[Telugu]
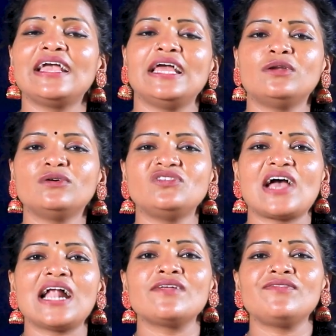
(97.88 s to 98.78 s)
ఎన్నో
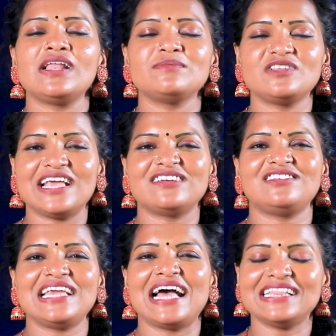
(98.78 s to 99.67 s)
షార్ట్ ఫిలిమ్స్
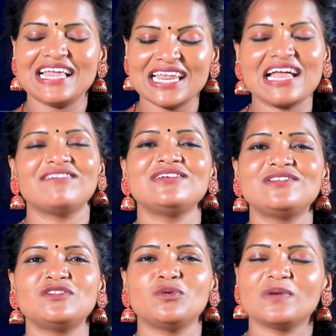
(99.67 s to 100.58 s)
వేసి అందరిని
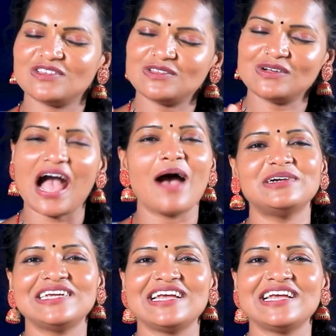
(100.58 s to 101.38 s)
నవ్విస్తూ మస్తు కామెడీ